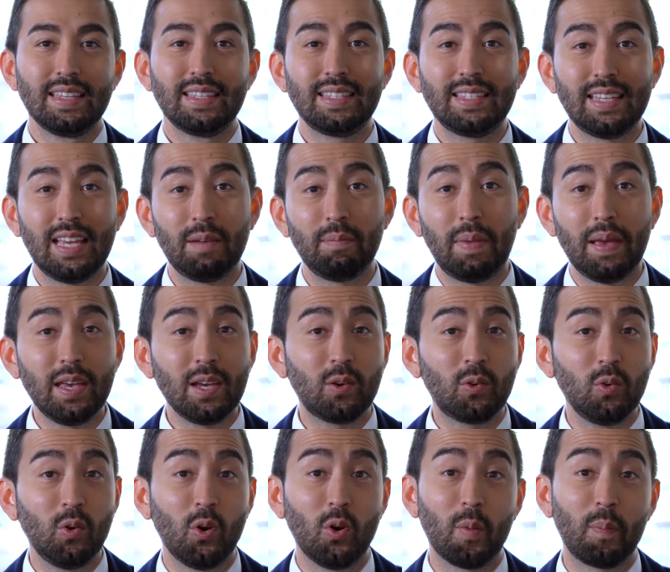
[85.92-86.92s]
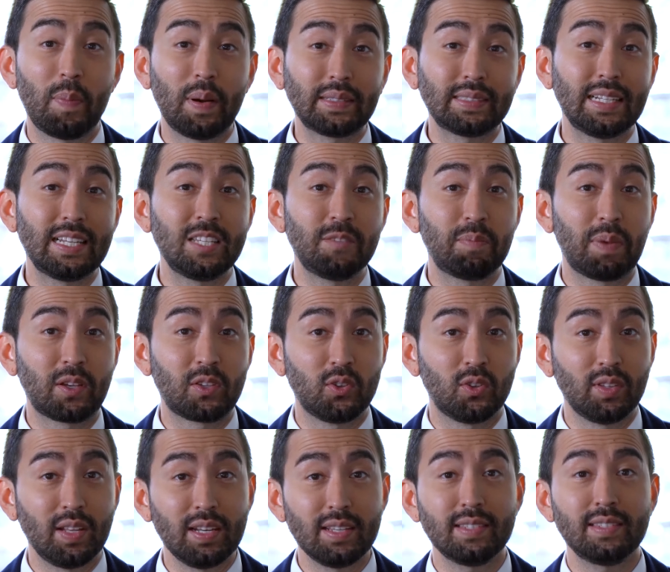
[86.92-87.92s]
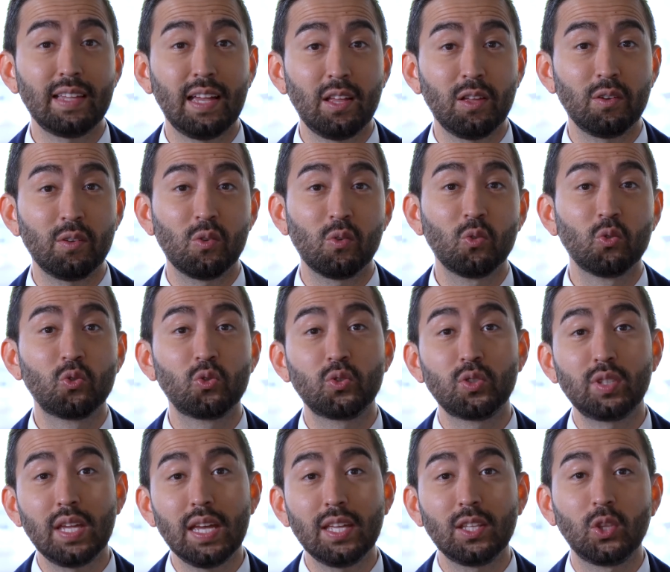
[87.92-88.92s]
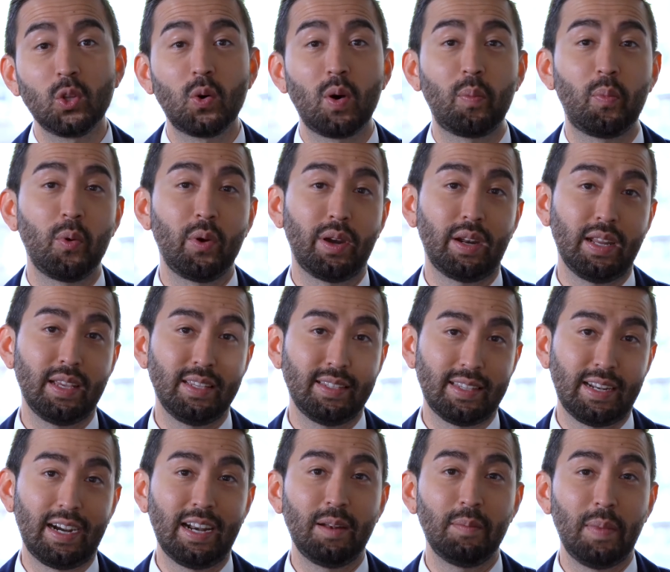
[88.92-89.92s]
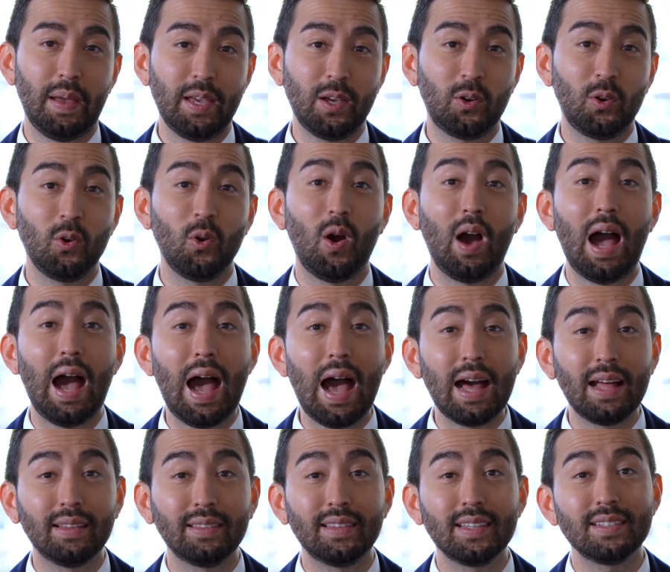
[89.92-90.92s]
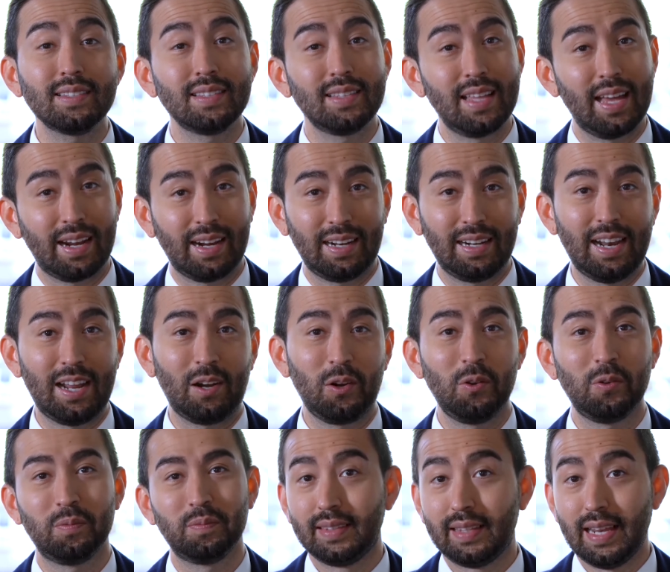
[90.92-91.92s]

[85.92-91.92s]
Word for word: Si el vehículo no pasa la inspección del Estado, usted no va a poder registrar el vehículo antes de arreglarlo.